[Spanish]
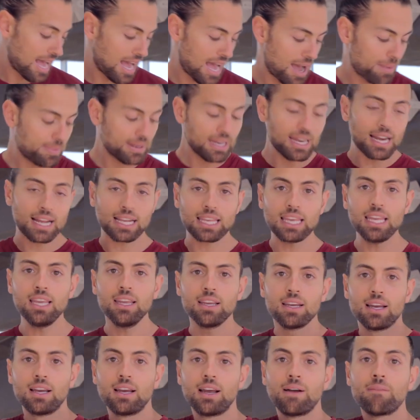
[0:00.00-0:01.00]
abrir
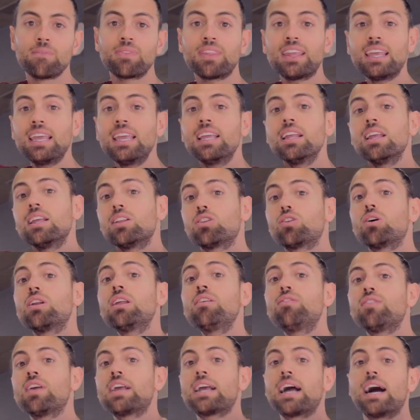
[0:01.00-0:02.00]
aquí y
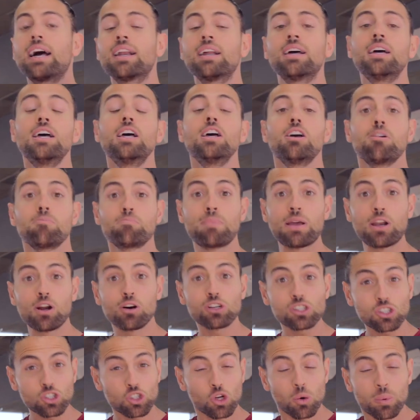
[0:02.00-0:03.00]
tonificar,
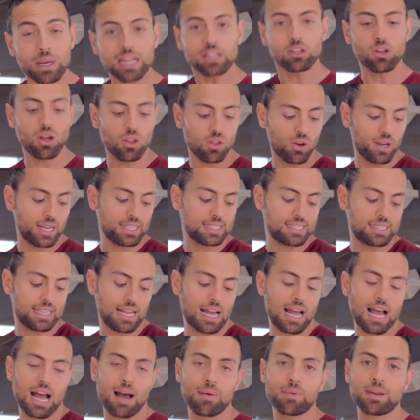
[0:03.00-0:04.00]
pero sobre todo es
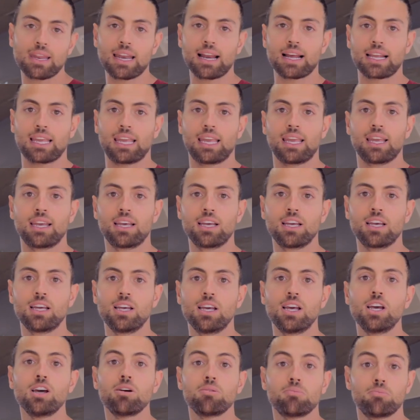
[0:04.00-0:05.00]
abrir aquí.
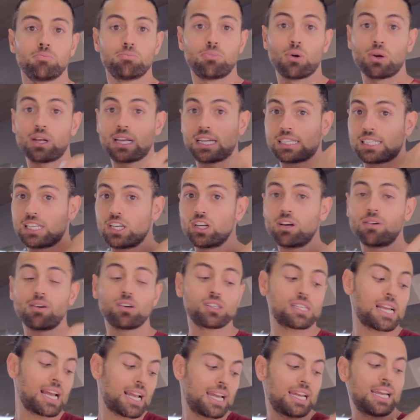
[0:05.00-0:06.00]
Porque si no
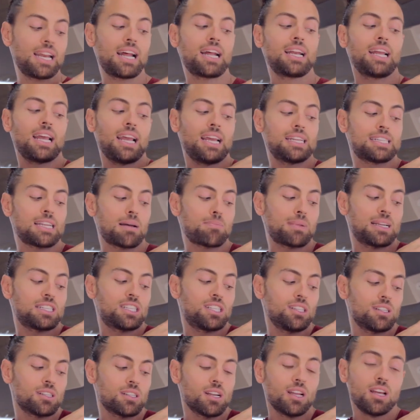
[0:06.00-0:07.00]
vamos a generar esa
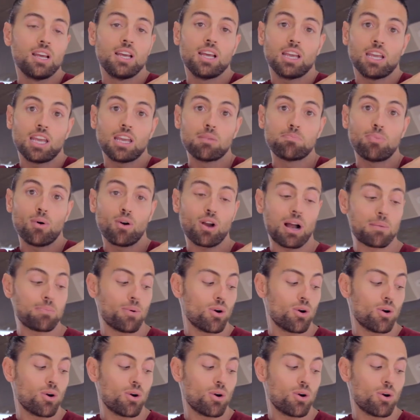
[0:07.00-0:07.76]
presión y poco